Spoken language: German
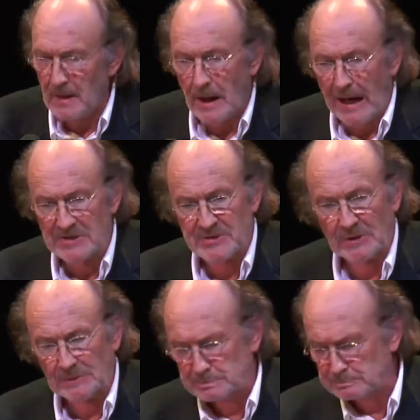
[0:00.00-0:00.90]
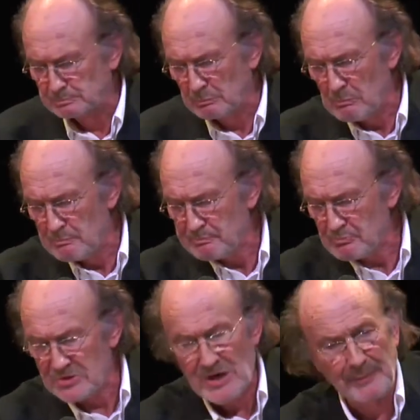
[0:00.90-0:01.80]
also,
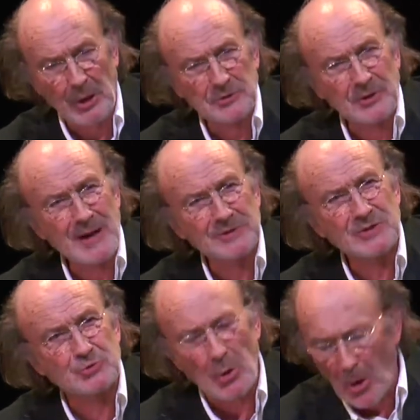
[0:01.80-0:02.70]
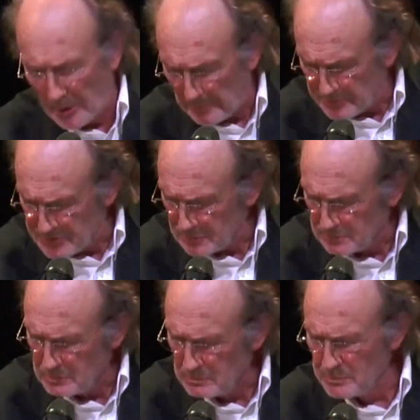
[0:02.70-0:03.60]
ich habe heute Nacht geträumt
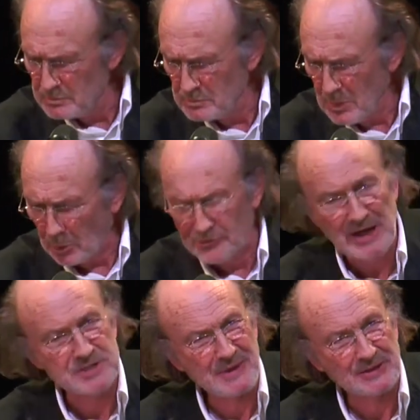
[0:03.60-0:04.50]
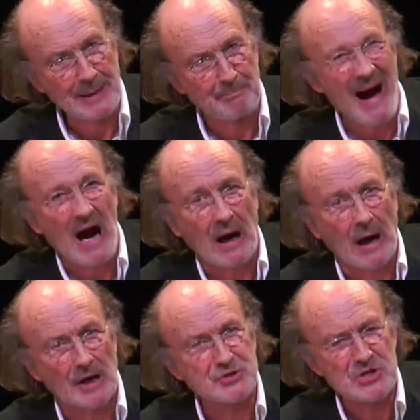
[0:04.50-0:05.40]
und da ist mir der
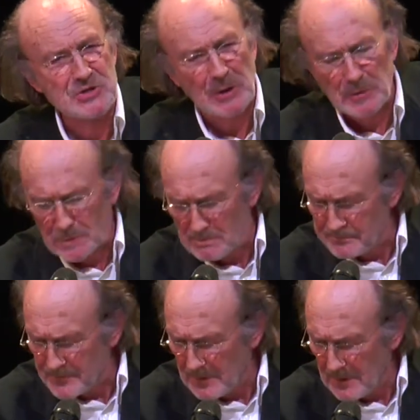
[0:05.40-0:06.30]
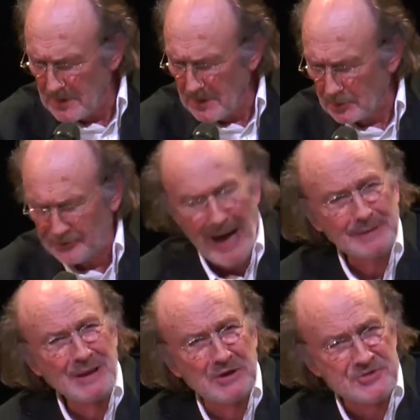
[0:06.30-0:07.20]
Bach erschienen. Und er
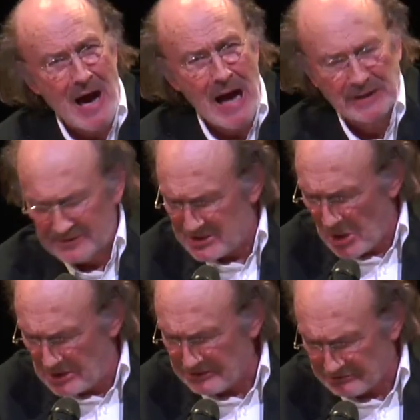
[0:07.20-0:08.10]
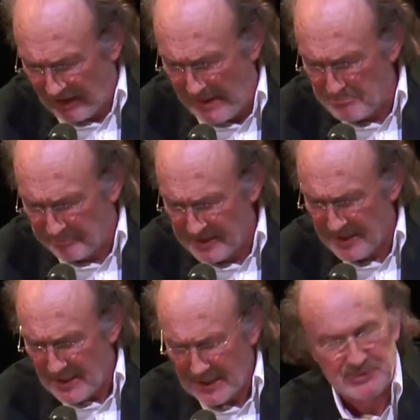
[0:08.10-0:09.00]
hat mir gesagt, ich soll die Tempi
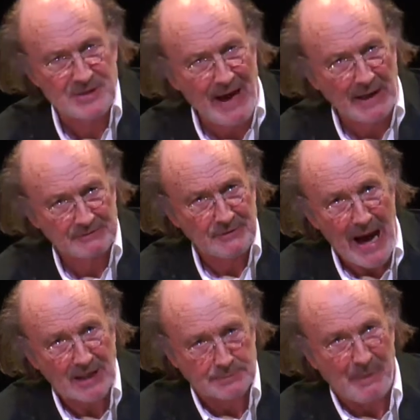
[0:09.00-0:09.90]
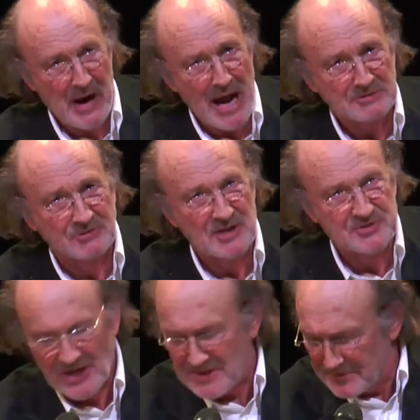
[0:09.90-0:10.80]
im zweiten Akt breiter
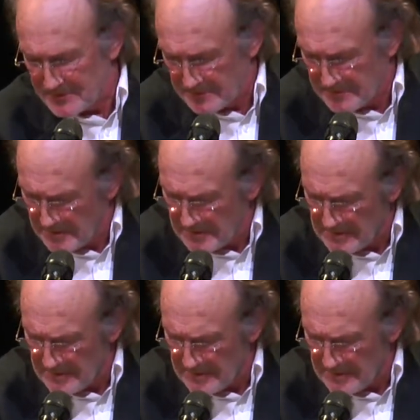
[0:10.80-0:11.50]
singen.